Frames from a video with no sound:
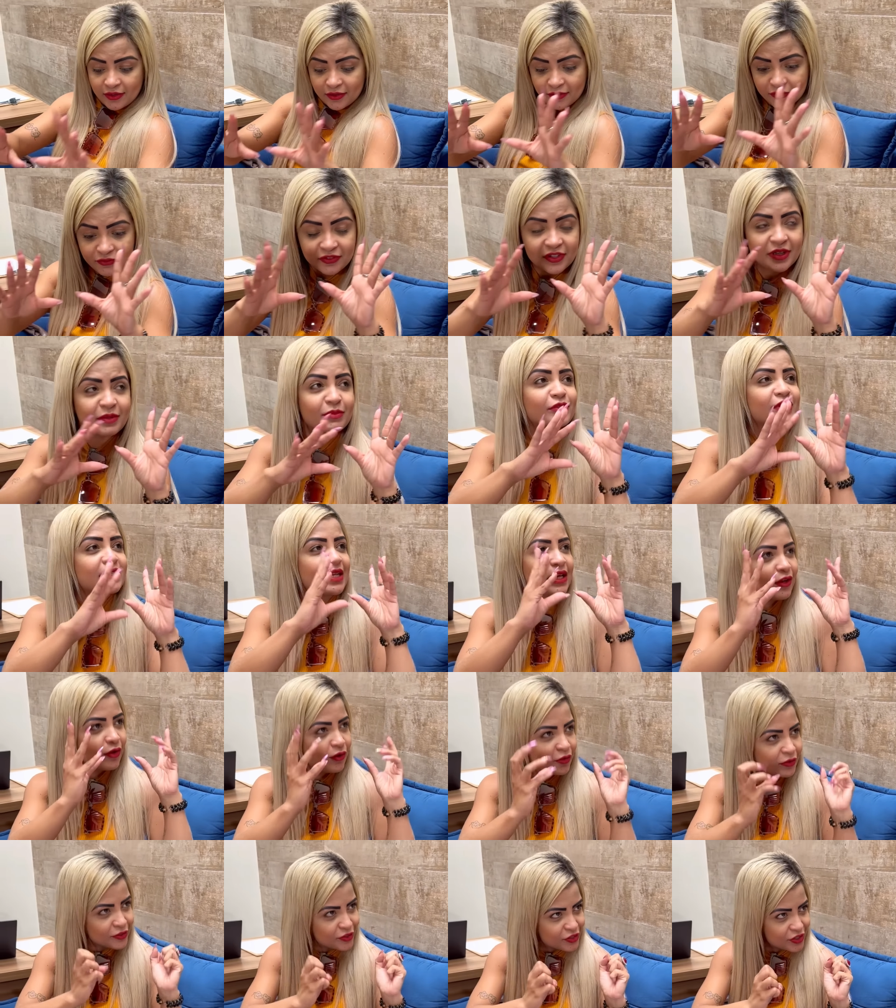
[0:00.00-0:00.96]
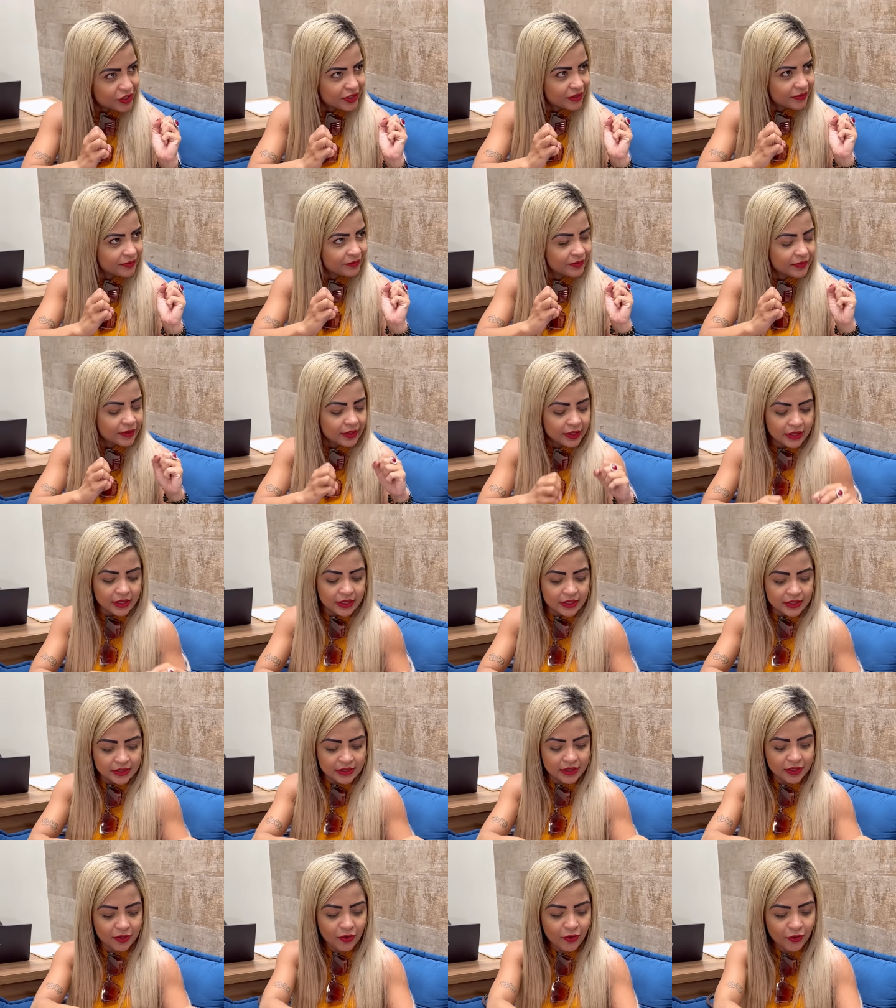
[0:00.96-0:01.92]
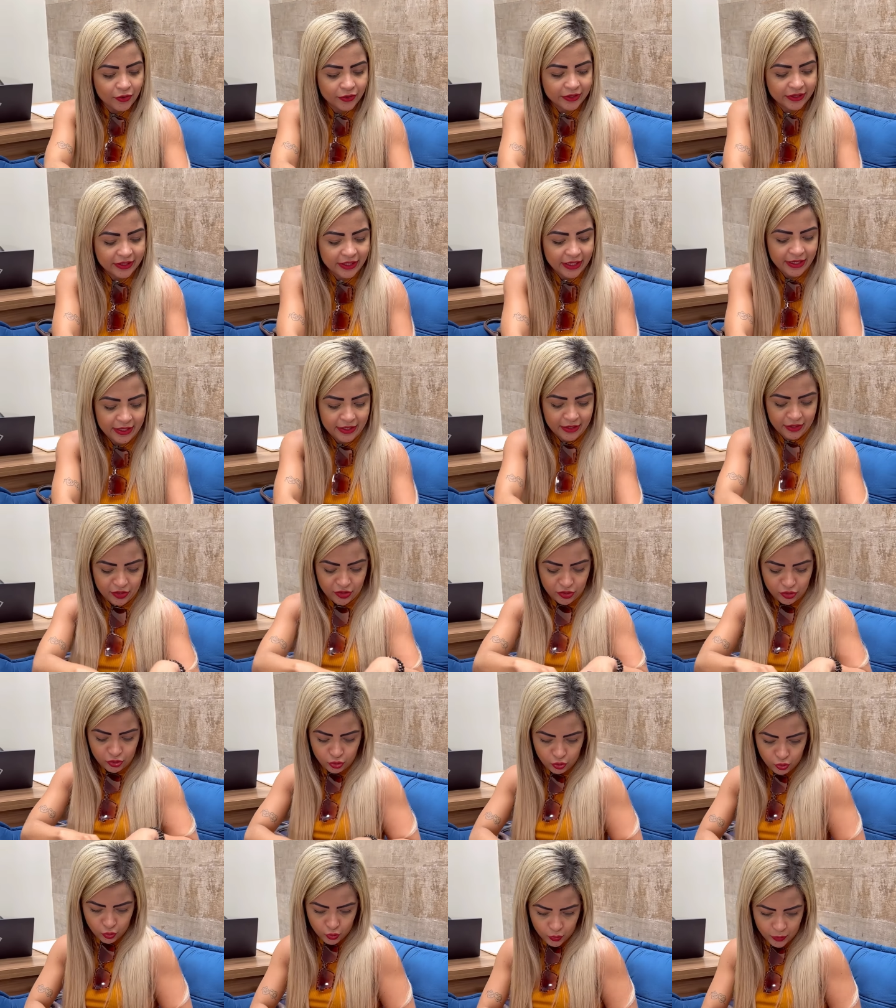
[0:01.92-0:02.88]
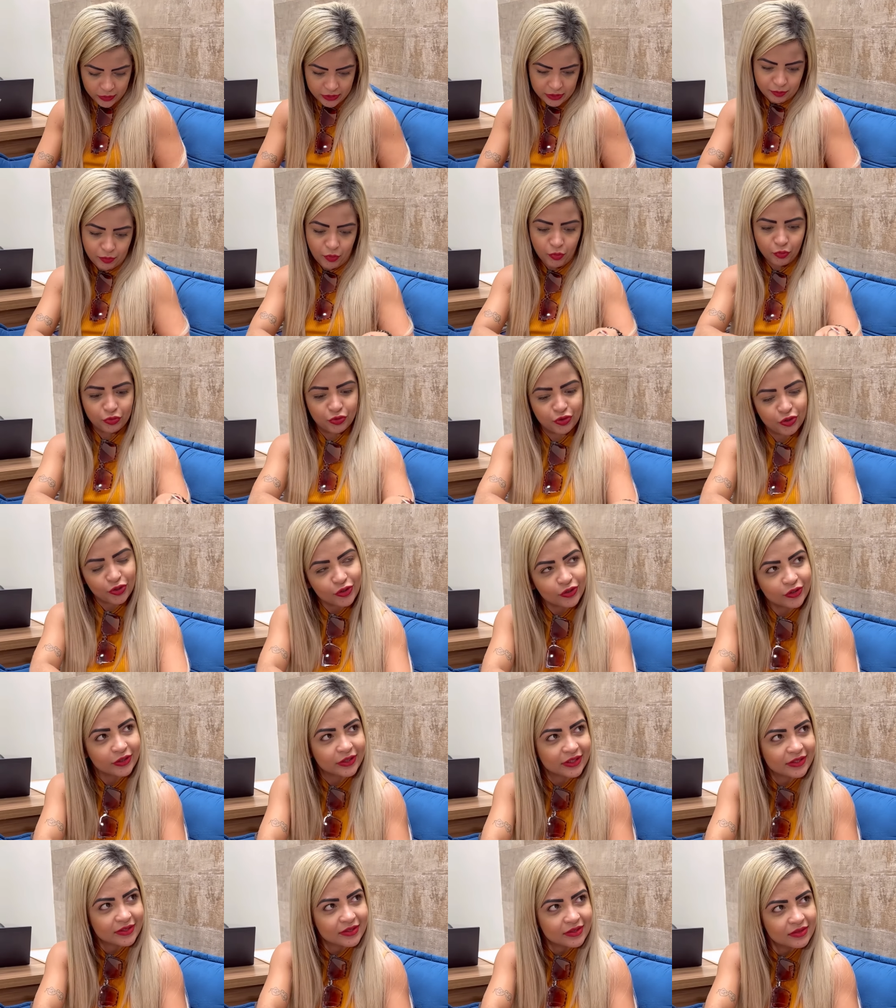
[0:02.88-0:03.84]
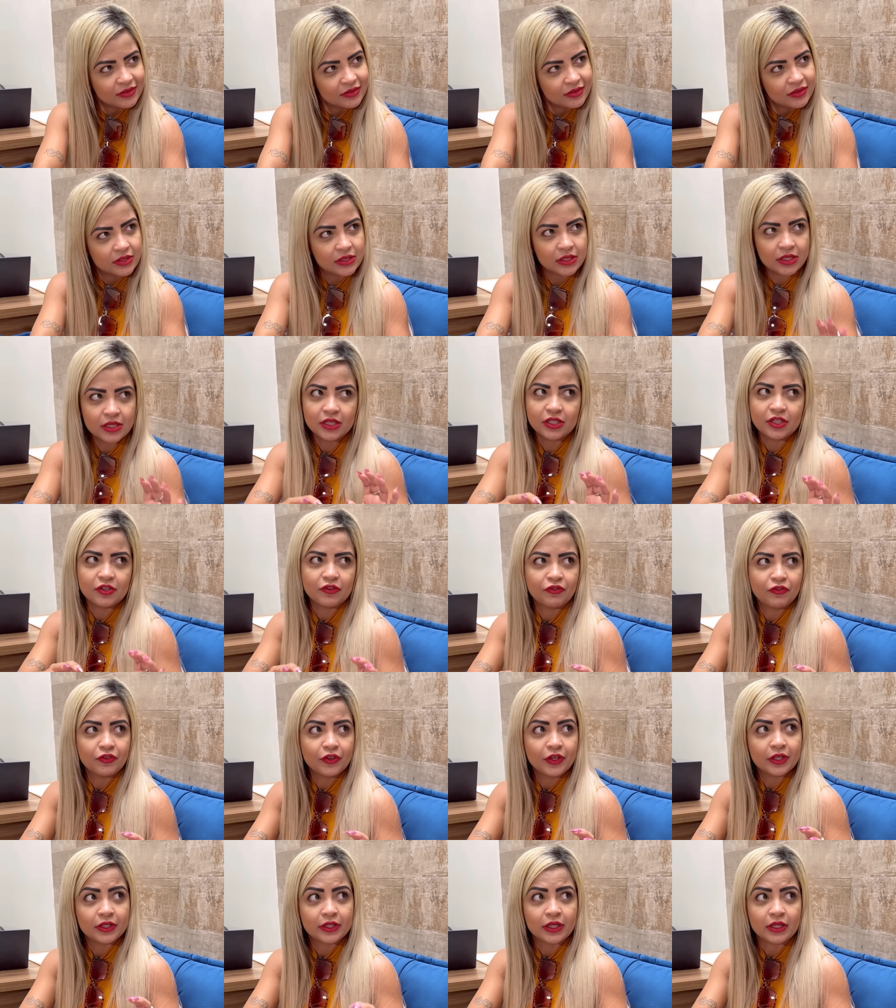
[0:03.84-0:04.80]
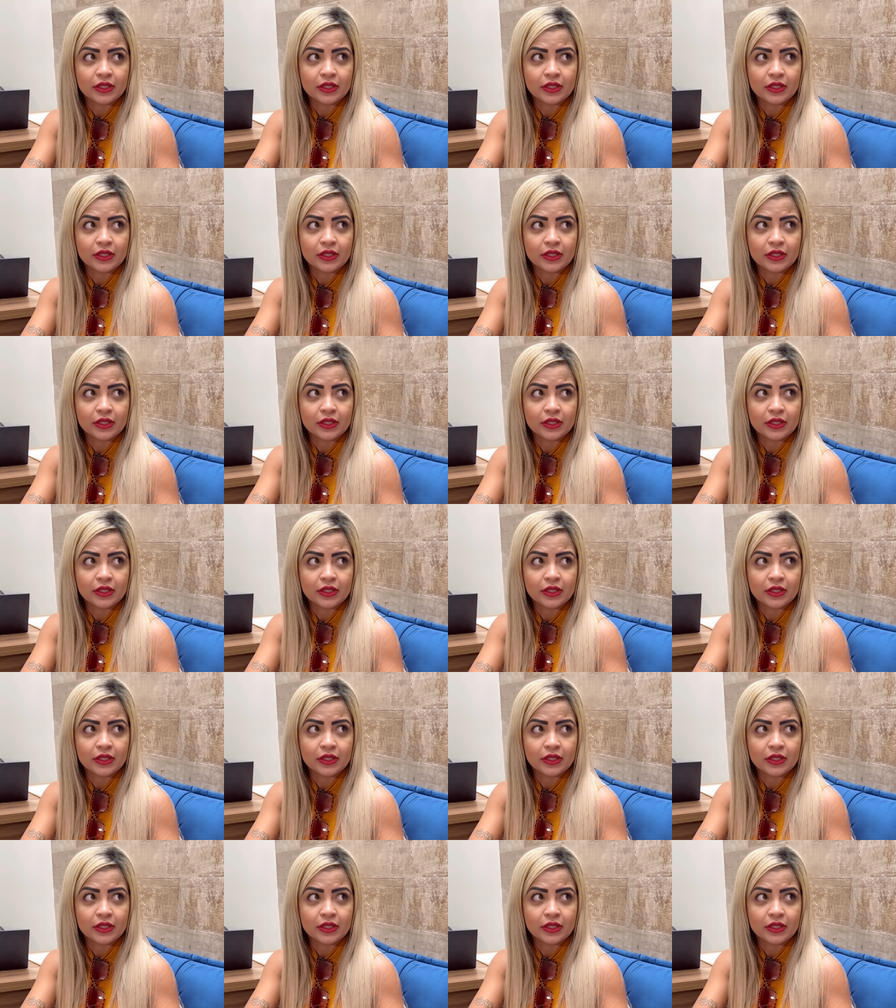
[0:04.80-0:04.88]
Vamos à lógica. Se contém duas poltronas, significa